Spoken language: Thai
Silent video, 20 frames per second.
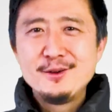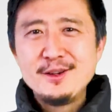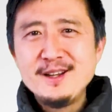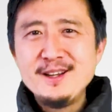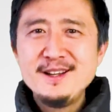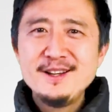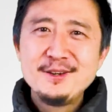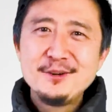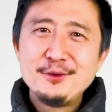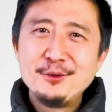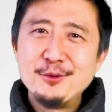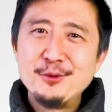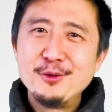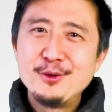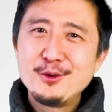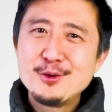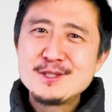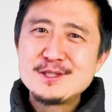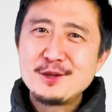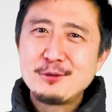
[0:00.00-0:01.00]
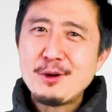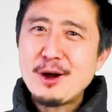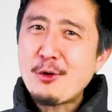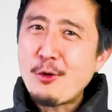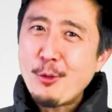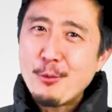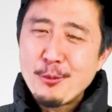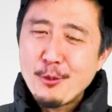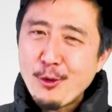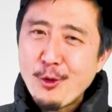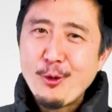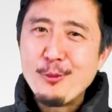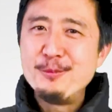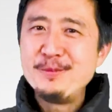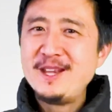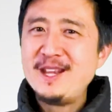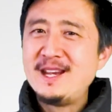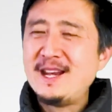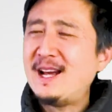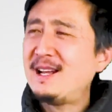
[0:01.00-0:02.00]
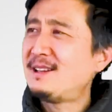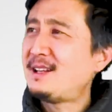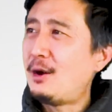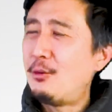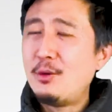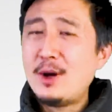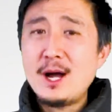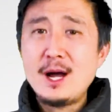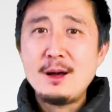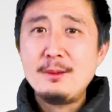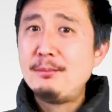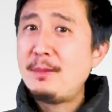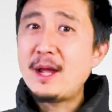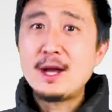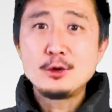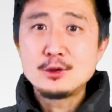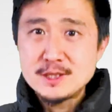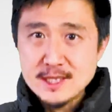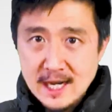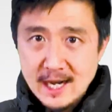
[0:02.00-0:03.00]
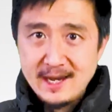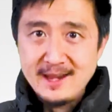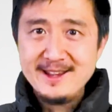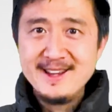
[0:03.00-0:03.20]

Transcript: ลื่นหูรู้สึกว่าคมๆดีนะแต่ว่าไม่เข้าใจ